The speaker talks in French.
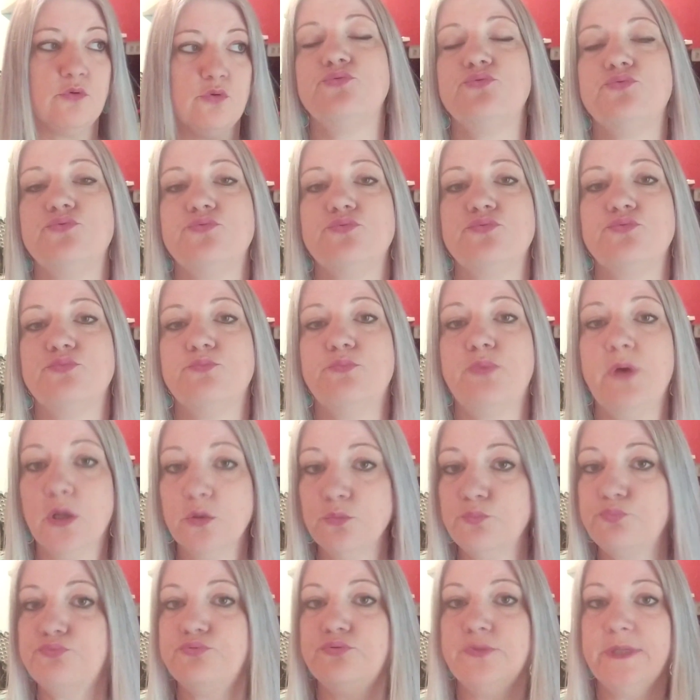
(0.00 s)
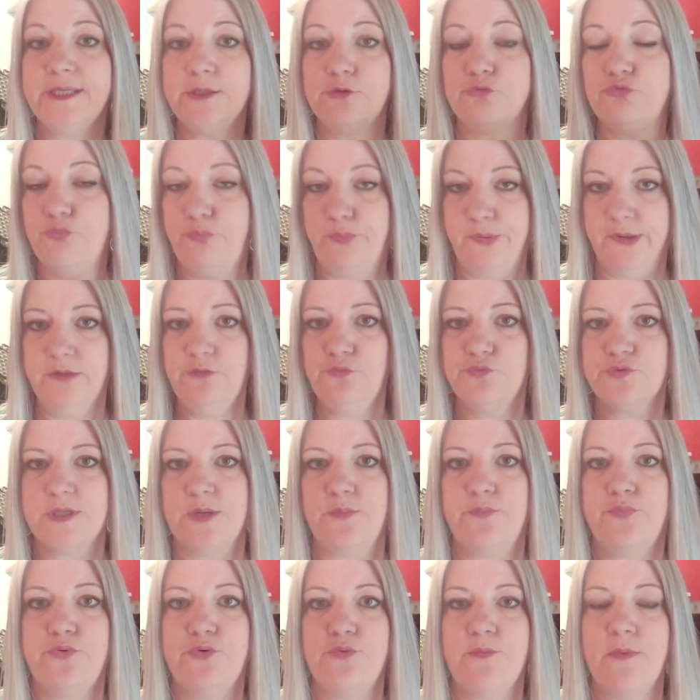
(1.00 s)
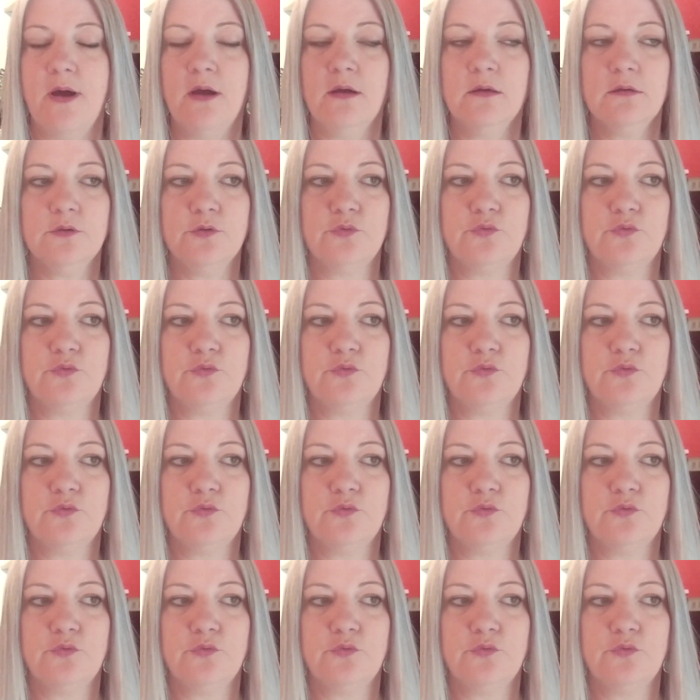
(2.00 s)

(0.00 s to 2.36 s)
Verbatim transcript: du blanc de poulet coupé tout simplement.